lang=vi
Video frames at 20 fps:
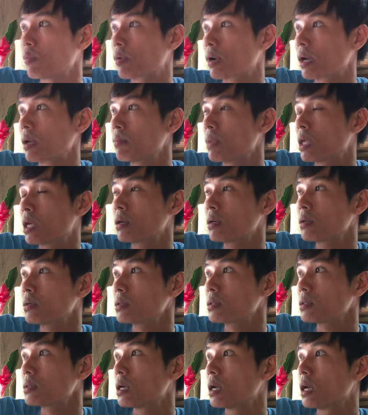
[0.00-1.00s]
một cái miếng
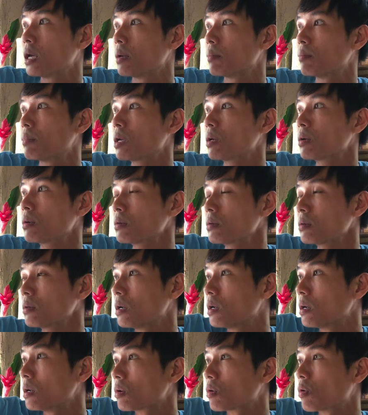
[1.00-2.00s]
miếng
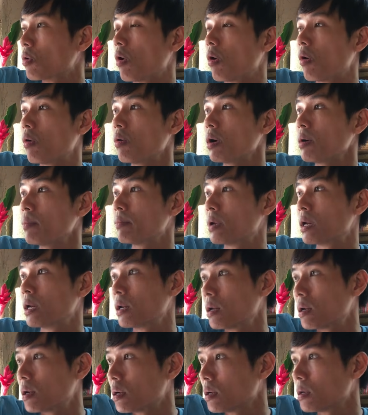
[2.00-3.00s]
gỗ á,
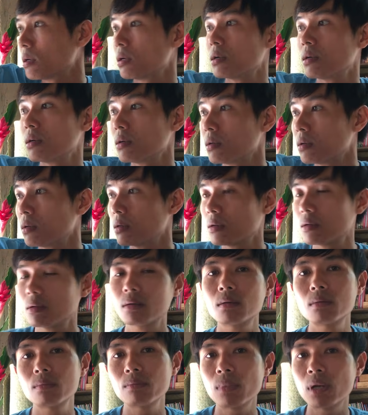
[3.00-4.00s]
mình
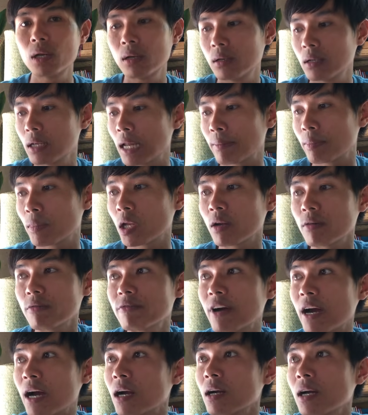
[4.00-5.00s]
mình Đấy cho nó
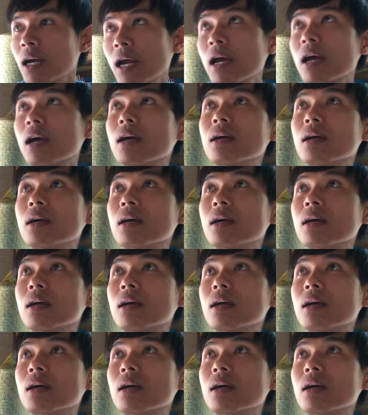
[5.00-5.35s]
phẳng ra. Đây là